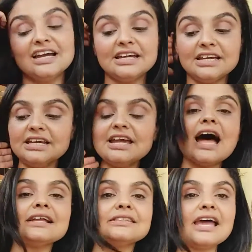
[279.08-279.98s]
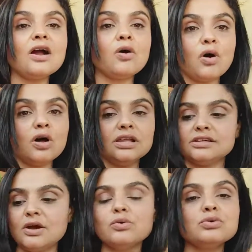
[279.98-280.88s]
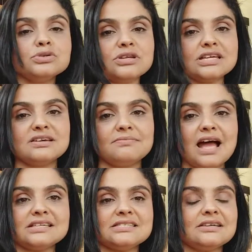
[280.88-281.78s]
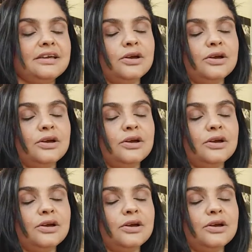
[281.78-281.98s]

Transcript: E até a cola que eu uso nessa massa,